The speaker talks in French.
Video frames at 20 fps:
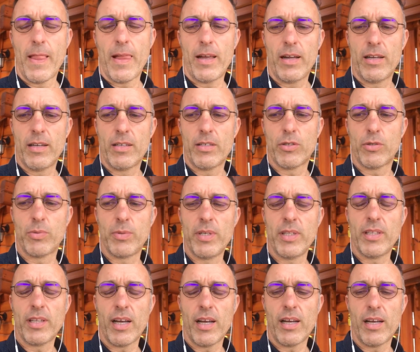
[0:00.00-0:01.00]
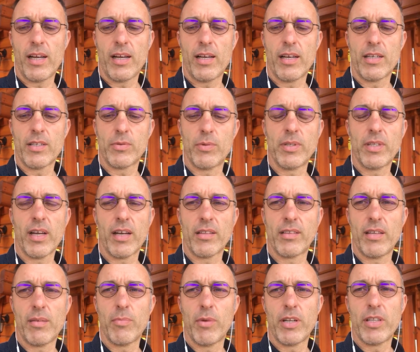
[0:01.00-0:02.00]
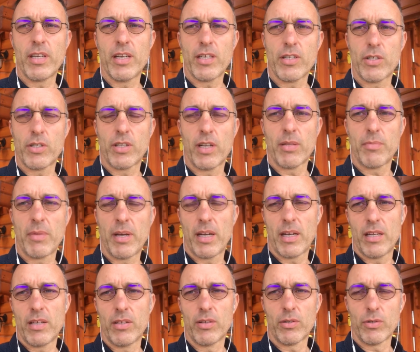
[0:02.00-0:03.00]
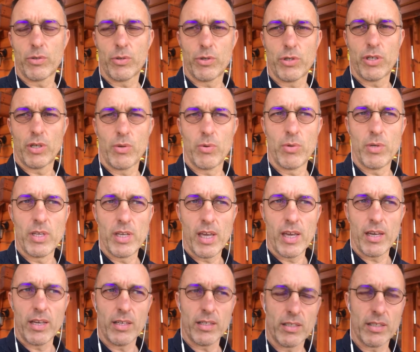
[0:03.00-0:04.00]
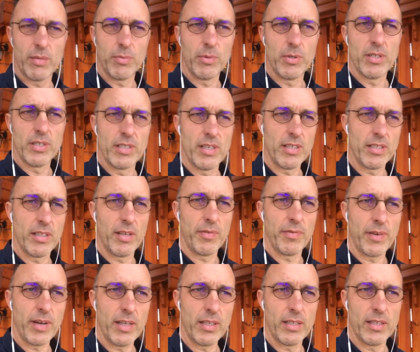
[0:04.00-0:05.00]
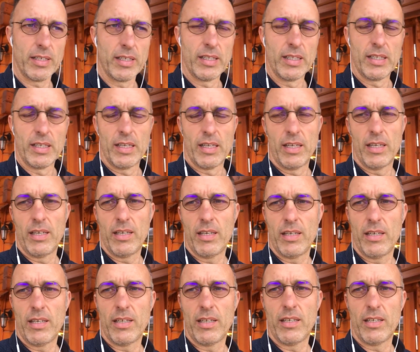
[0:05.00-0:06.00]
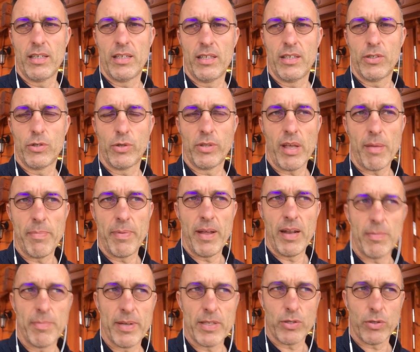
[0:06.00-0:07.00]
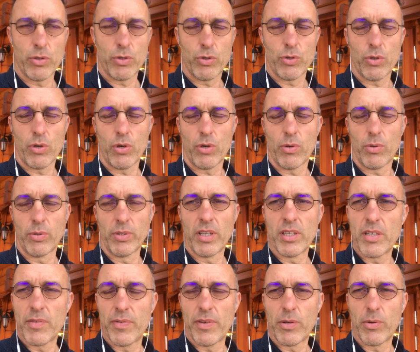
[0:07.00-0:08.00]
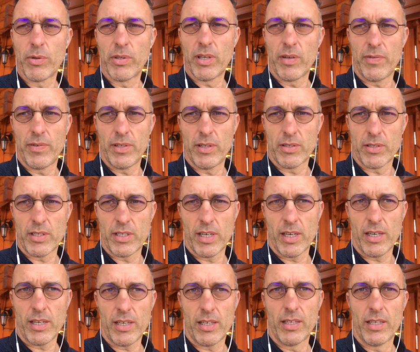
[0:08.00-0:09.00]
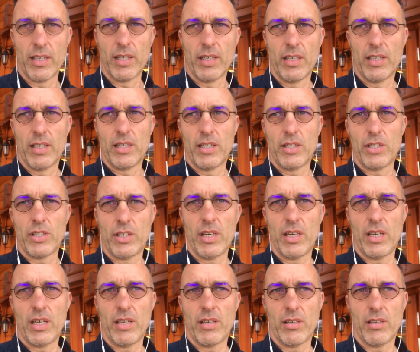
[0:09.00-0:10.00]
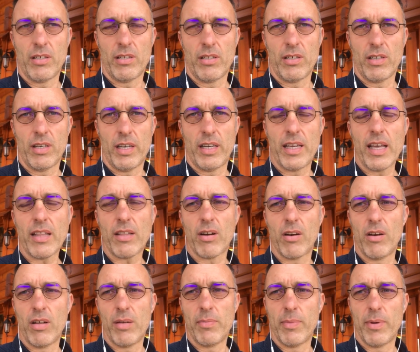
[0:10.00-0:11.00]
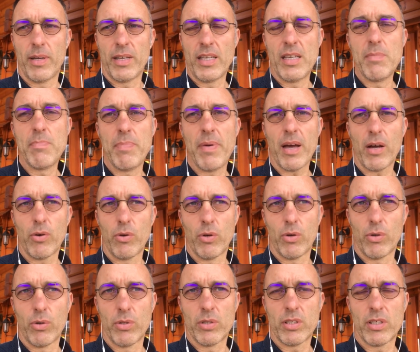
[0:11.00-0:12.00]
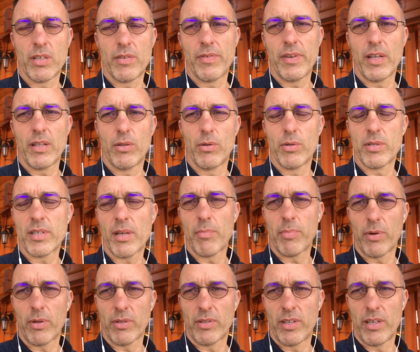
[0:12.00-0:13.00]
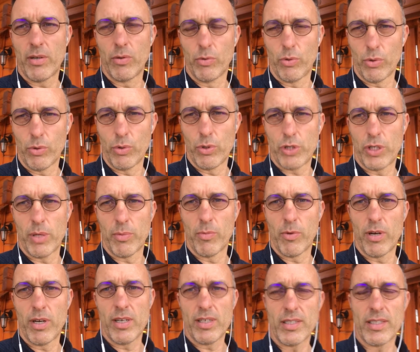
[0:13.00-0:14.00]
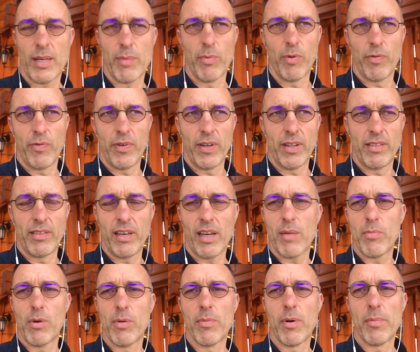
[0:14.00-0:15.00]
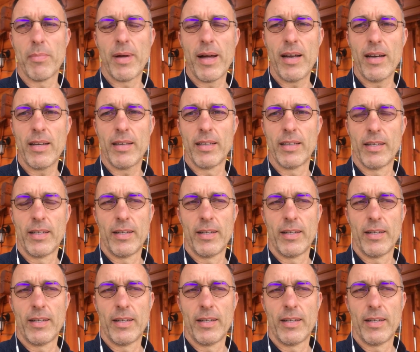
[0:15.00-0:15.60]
euh, suite, à, suite, à, un témoignage d'un de mes clients que j'ai eu hier qui me disait Stéphane, euh, je t'appelle parce que je rencontre des difficultés financières. J'ai euh, quatre clubs hyper locaux qui viennent de s'implanter autour de chez moi. Ça me fait terriblement mal.